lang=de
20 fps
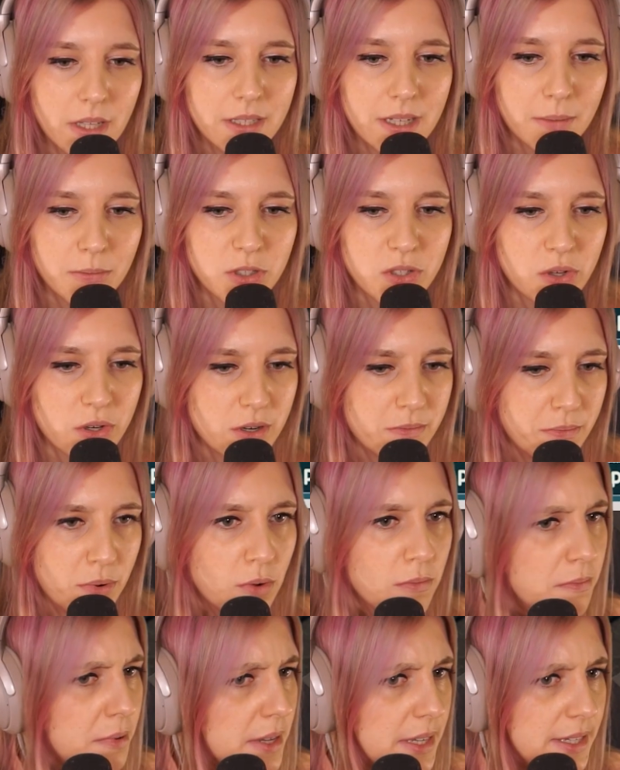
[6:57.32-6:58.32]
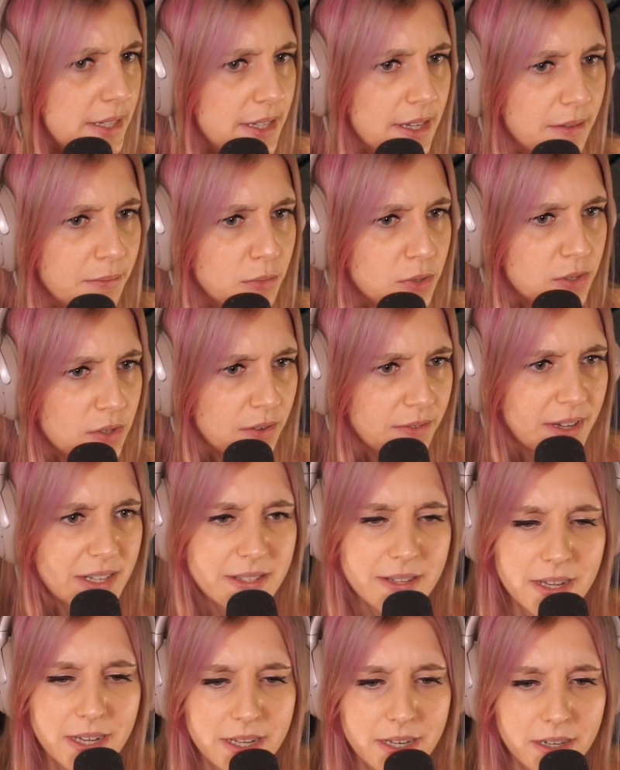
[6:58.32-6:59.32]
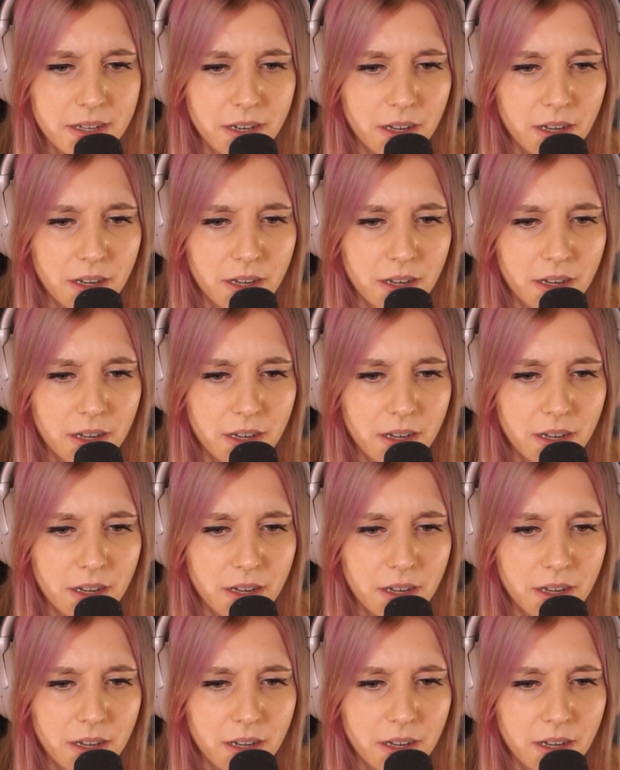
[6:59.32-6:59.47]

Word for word: Da muss noch eine Pumpe hin. Hier müssen noch Wasser hin.